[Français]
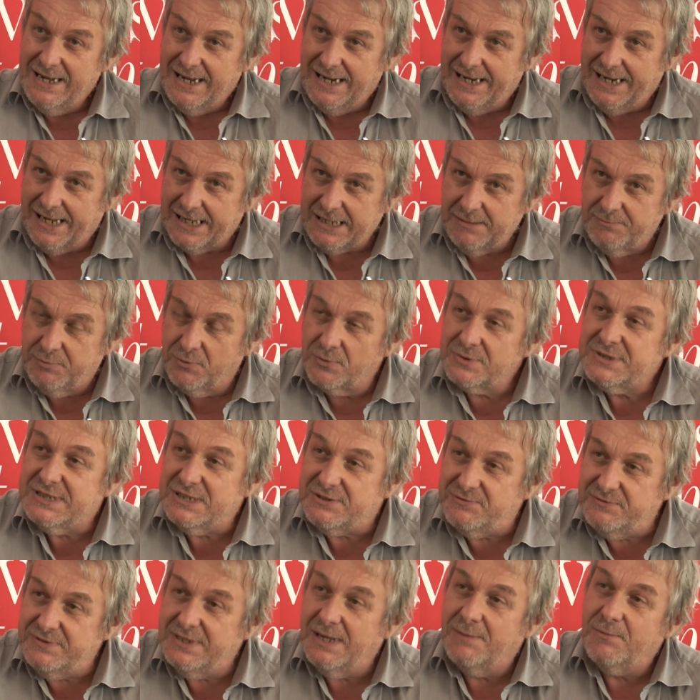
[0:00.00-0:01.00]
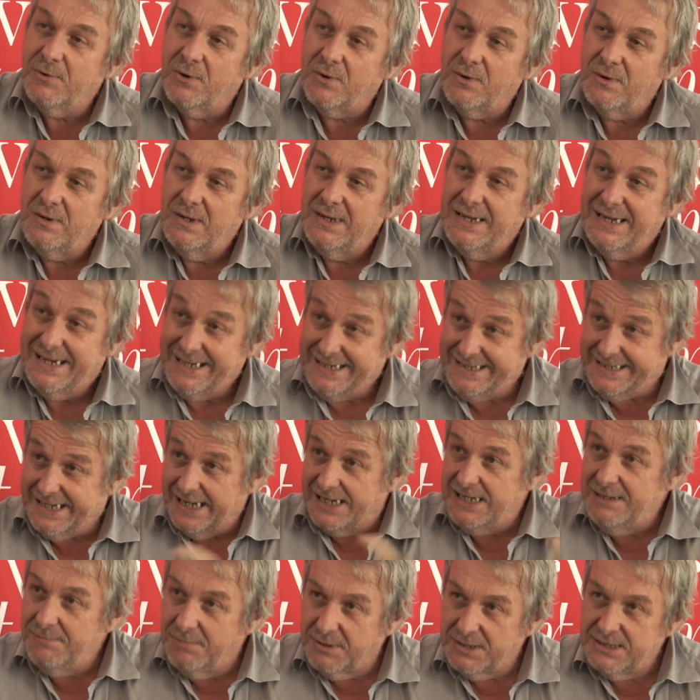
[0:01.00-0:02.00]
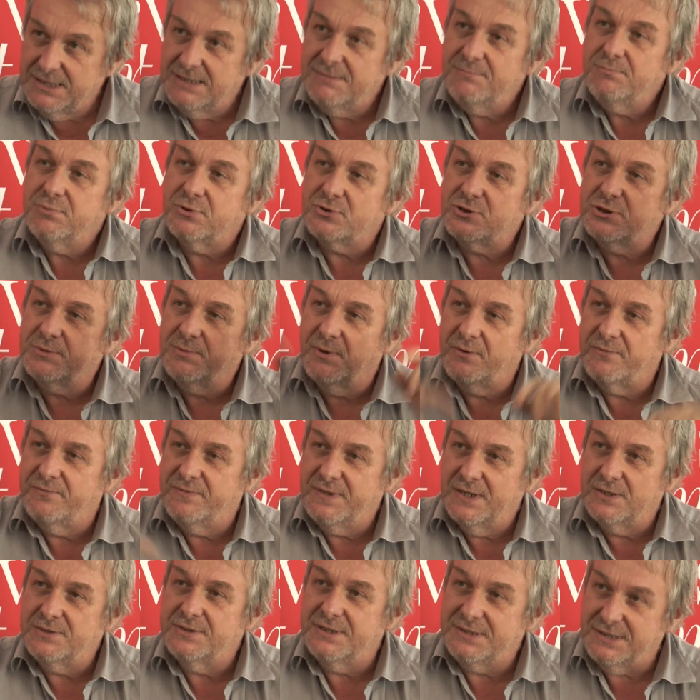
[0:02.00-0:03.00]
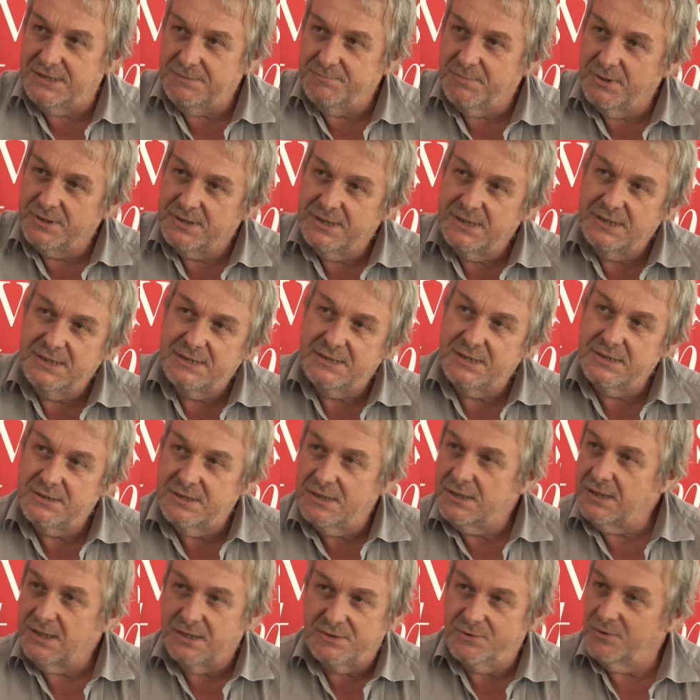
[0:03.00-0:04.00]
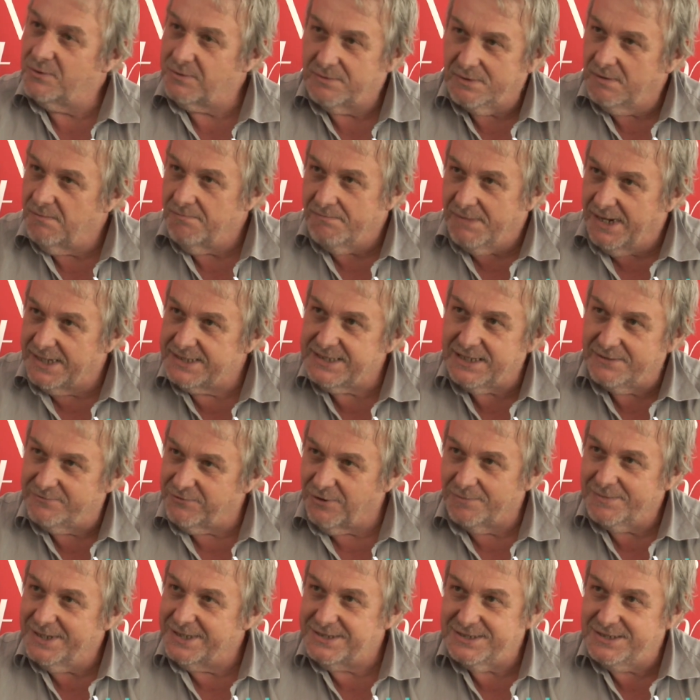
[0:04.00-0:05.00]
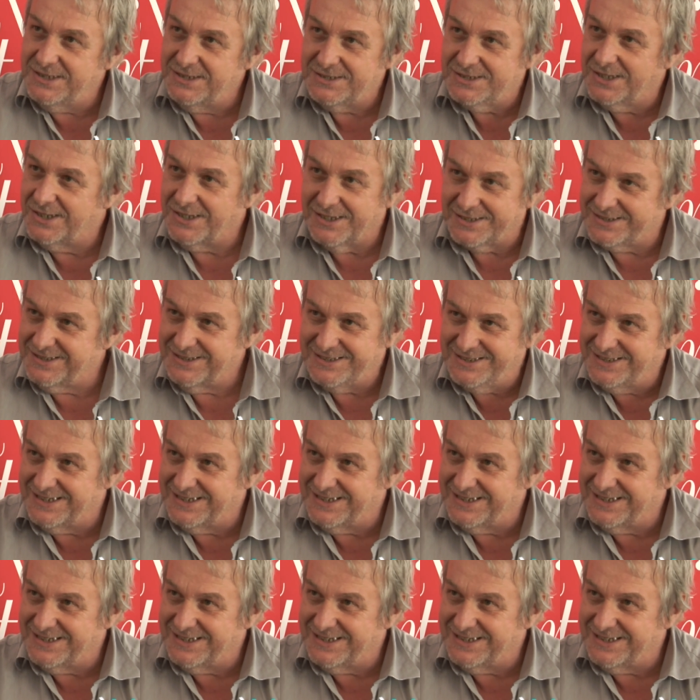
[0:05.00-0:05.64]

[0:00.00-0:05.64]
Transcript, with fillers: la réponse est suffisamment calibrée pour justement faire des hypothèses, etc. Donc maths, informatique, etc.